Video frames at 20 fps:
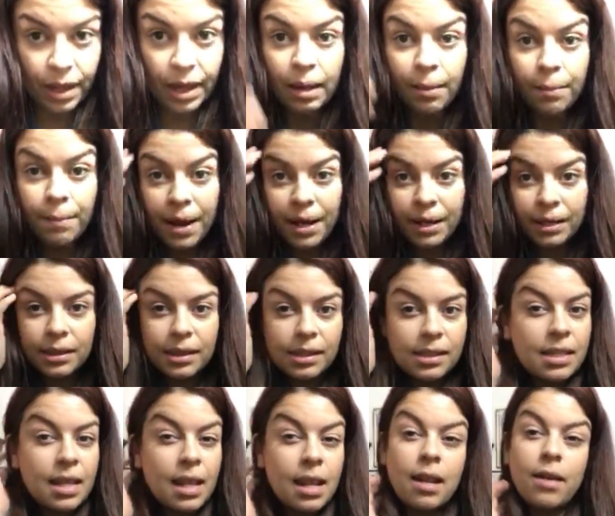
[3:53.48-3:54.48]
el
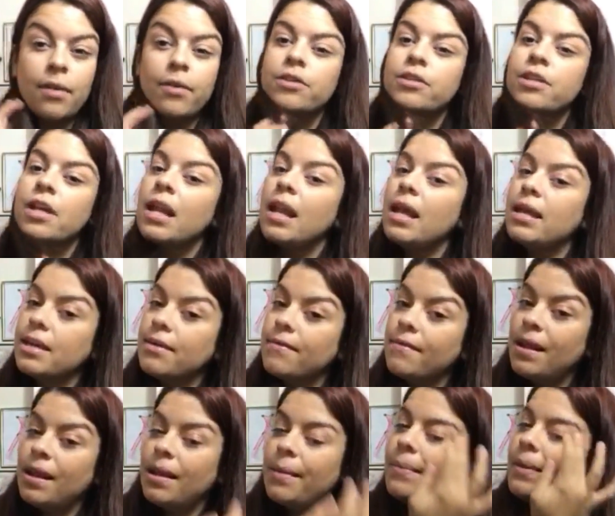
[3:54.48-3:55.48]
martes en la noche la
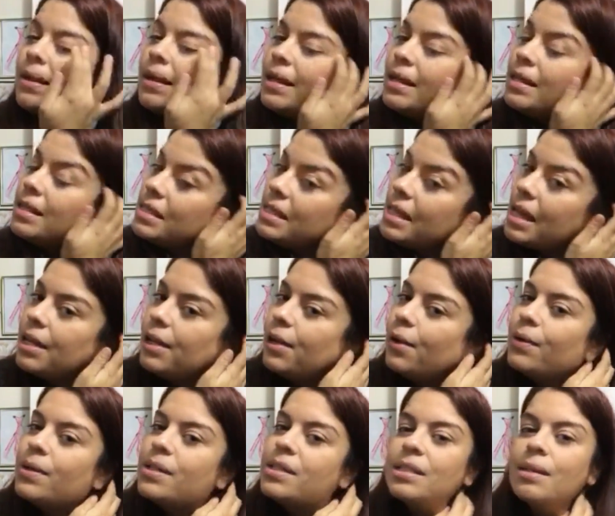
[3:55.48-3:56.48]
llevé a la emergencia.
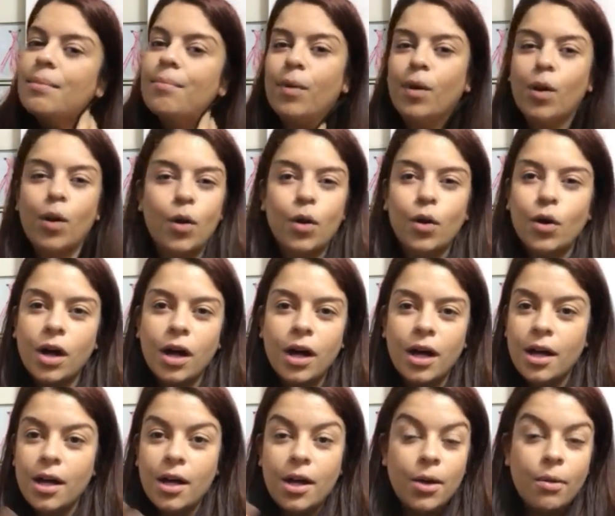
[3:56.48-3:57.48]
No hice blog
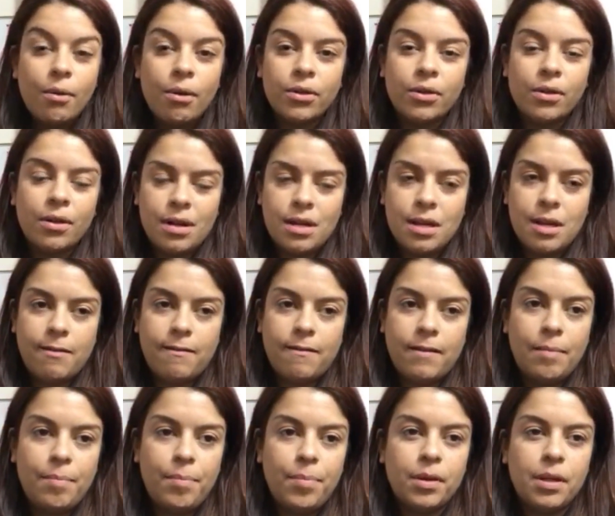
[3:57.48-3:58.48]
cuando la
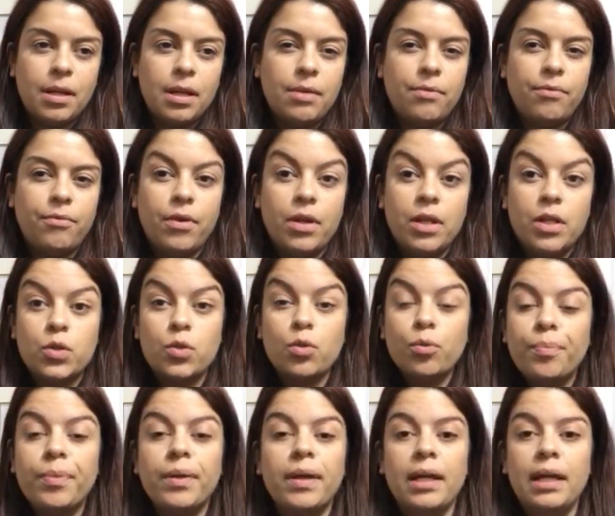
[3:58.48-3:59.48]
llevé porque fue
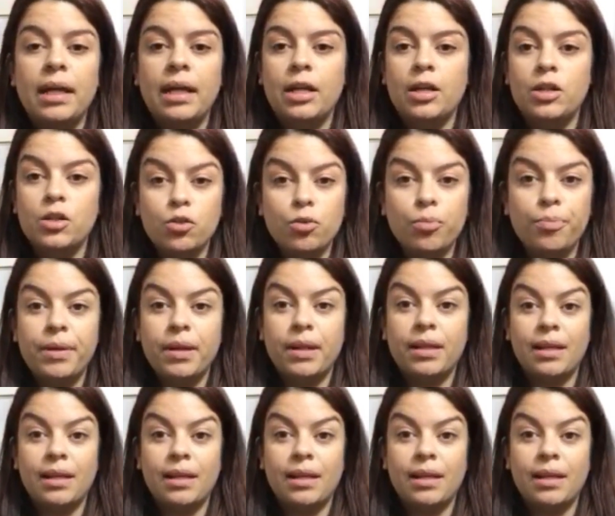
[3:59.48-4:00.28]
súper, súper